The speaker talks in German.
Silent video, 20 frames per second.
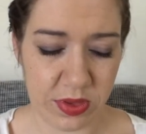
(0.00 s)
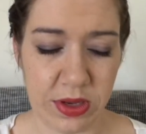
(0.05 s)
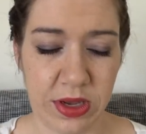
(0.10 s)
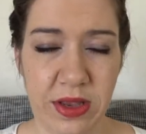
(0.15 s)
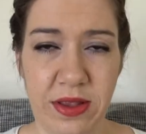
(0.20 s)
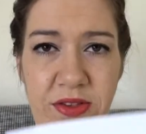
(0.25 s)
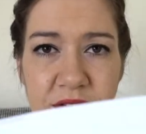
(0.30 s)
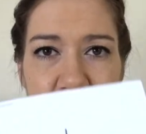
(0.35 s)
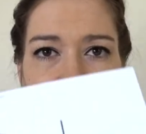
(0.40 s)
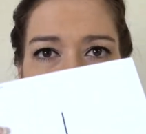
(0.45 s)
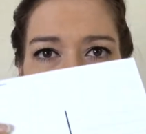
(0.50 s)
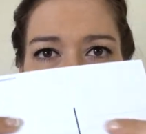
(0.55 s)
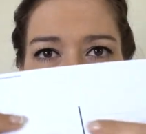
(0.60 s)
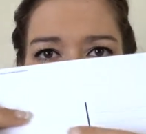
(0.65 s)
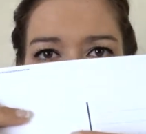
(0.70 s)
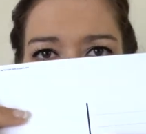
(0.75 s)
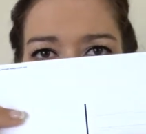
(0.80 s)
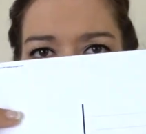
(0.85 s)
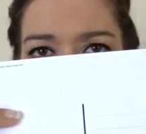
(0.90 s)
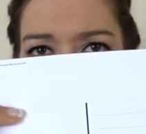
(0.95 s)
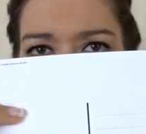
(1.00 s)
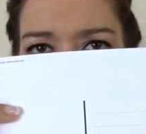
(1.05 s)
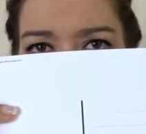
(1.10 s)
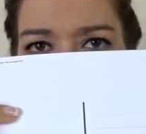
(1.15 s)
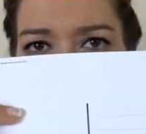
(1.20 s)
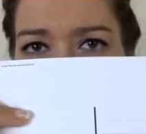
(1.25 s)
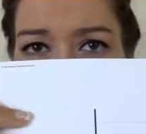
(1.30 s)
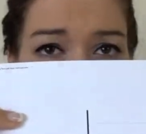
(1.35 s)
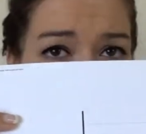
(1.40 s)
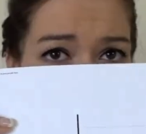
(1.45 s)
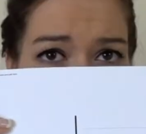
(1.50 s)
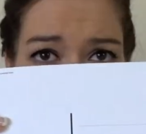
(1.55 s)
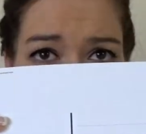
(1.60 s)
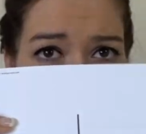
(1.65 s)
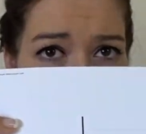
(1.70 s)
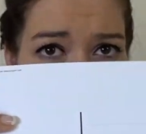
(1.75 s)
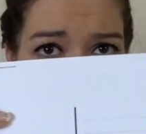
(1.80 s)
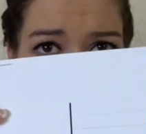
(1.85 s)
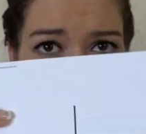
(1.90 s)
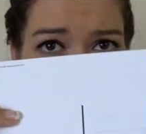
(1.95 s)
da ist auch hinten drauf alles wie bei
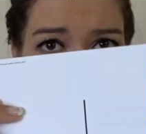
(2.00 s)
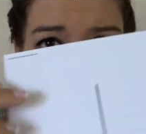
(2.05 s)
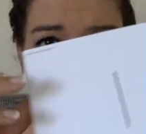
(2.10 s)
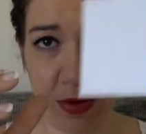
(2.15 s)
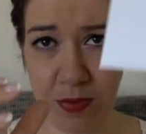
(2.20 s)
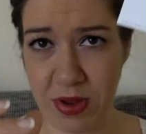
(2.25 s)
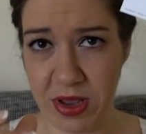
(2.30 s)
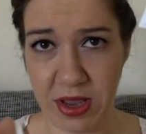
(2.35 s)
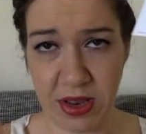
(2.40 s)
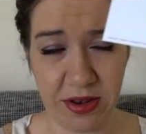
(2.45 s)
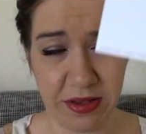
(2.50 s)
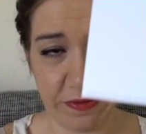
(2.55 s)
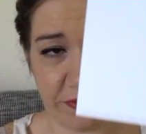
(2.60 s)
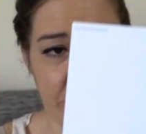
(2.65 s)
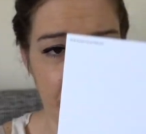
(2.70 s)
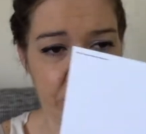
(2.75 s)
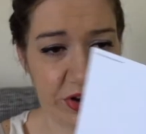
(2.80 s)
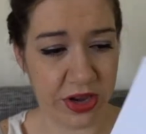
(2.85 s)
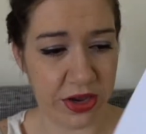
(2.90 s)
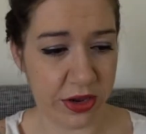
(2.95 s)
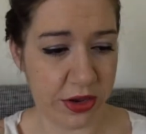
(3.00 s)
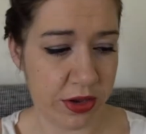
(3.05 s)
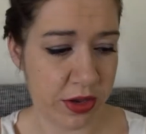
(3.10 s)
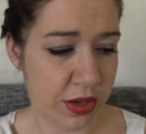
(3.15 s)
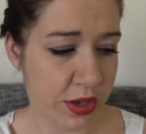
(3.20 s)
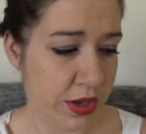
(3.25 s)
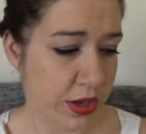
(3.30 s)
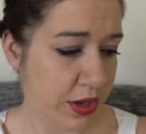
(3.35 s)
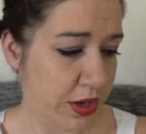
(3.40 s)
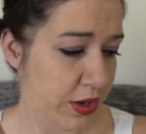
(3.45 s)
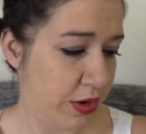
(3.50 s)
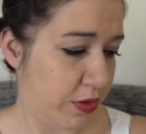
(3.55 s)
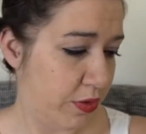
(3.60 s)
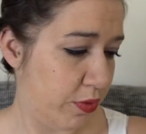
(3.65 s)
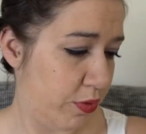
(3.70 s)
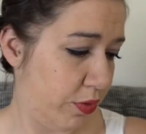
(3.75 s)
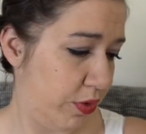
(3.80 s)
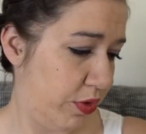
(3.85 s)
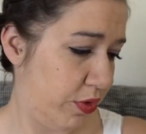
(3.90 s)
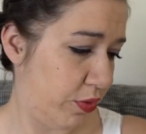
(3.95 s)
einer Postkarte, man kann sie verschicken.
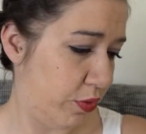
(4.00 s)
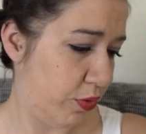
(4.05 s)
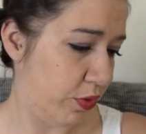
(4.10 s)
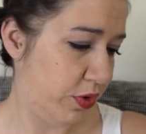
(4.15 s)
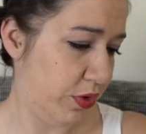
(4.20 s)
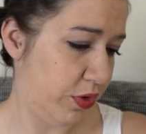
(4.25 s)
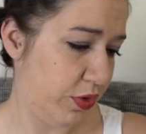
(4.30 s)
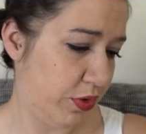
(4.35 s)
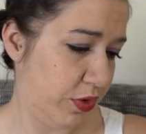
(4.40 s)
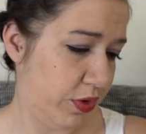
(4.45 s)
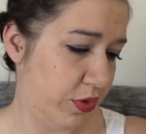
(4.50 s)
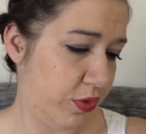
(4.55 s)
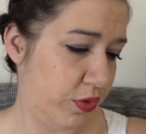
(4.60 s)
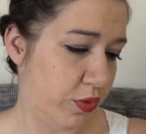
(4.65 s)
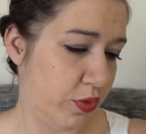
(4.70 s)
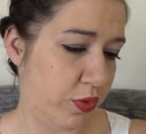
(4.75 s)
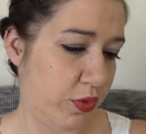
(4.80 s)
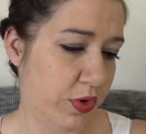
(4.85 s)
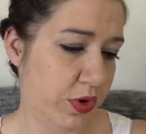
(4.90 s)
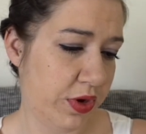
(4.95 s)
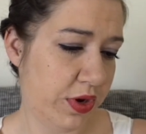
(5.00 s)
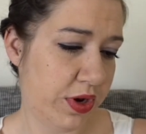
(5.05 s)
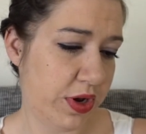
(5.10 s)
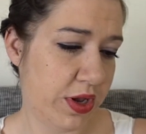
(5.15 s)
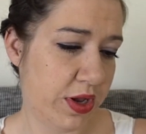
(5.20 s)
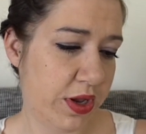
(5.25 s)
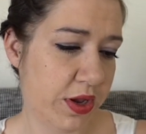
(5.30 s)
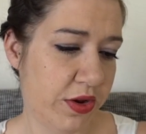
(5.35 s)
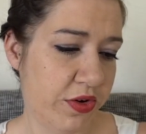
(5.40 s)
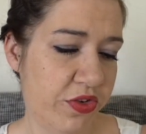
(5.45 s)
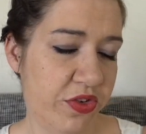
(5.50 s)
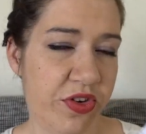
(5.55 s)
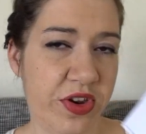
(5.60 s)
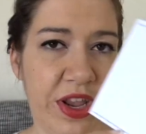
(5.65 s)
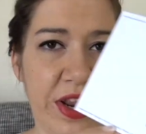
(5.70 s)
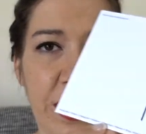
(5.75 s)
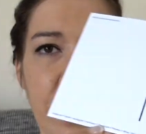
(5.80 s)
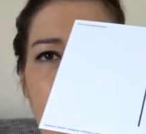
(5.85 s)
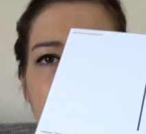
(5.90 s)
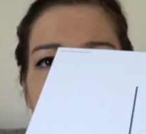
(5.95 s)
Und unten drunter
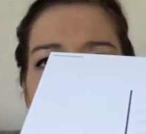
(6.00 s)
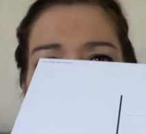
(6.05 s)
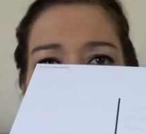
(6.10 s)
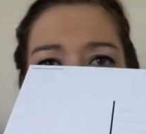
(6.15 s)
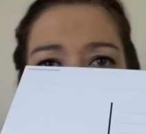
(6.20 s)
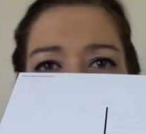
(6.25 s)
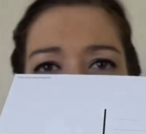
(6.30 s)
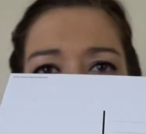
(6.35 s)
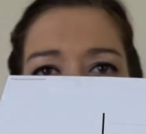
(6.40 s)
stehen auch alle